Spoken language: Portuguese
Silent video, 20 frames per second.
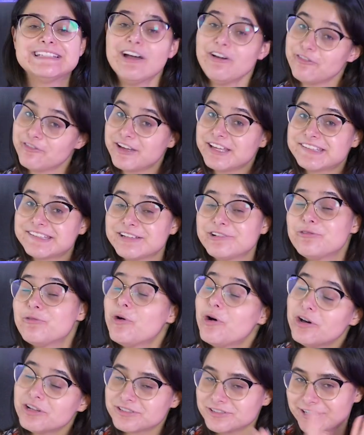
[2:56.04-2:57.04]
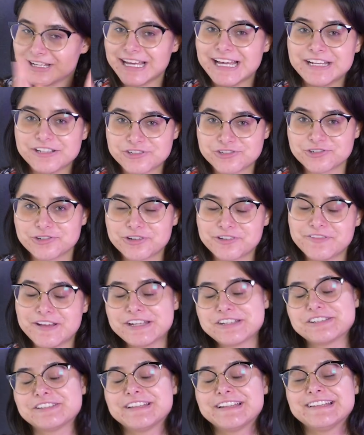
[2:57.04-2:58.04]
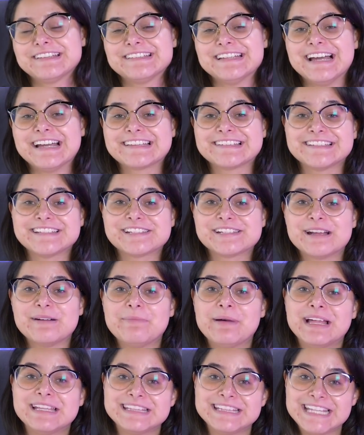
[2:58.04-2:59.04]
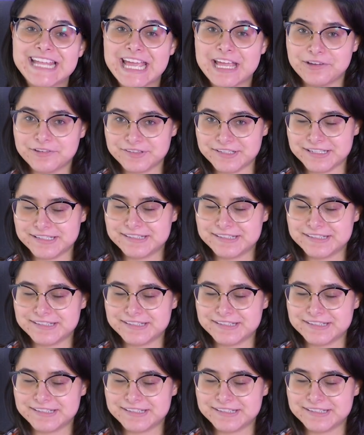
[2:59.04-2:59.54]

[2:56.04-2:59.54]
talvez tenha um outro reality show que vai te interessar que se chama Nailed